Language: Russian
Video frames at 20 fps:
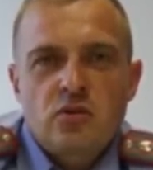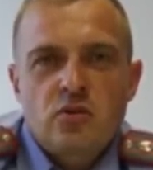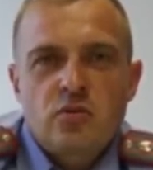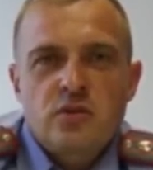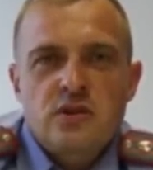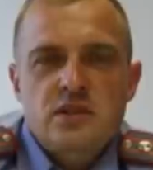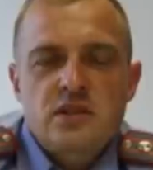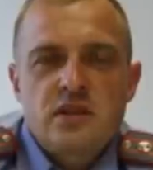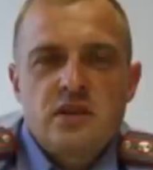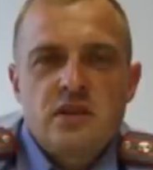Но в
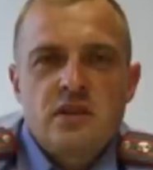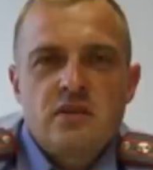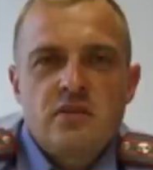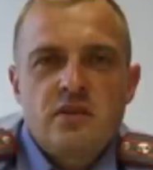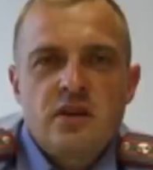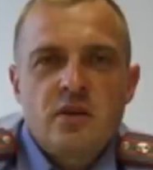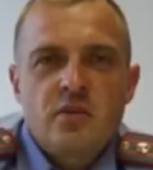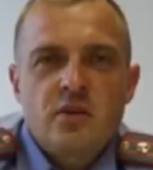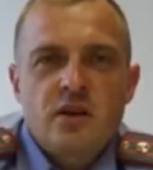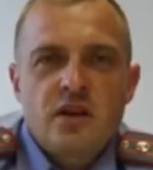последнее
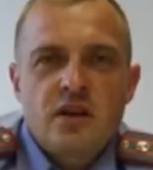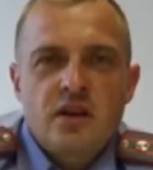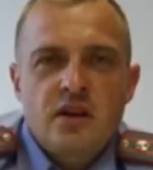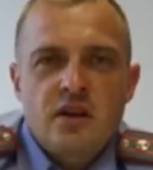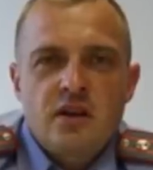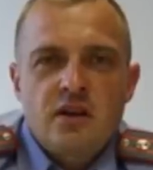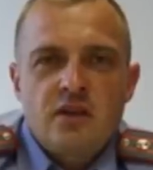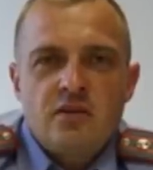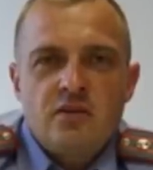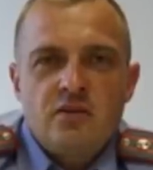время
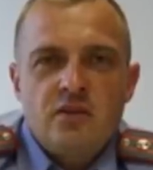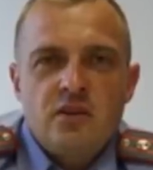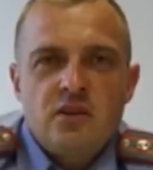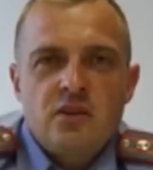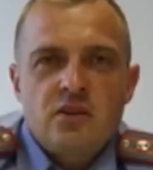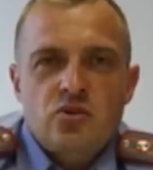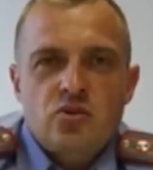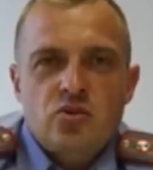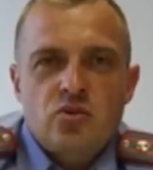видно,